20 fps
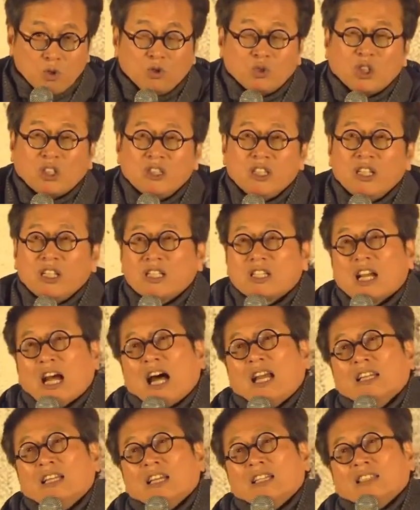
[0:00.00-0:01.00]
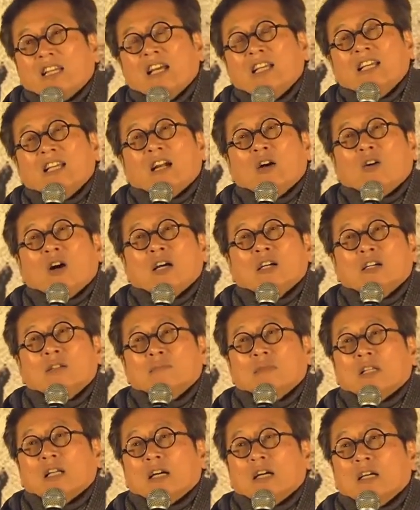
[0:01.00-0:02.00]
윤석열이 저한테 새끼라고 한
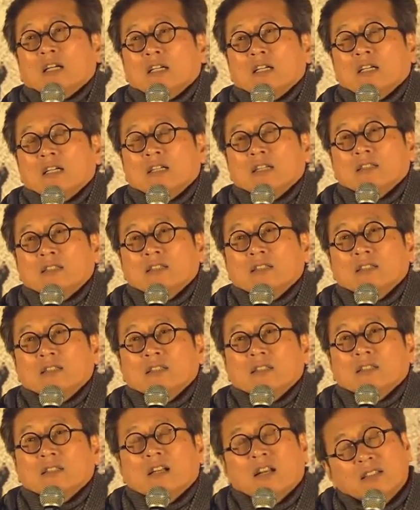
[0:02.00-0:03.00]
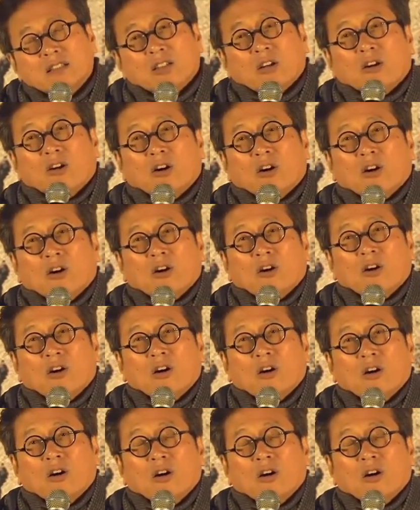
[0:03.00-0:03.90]
겁니다. 그래서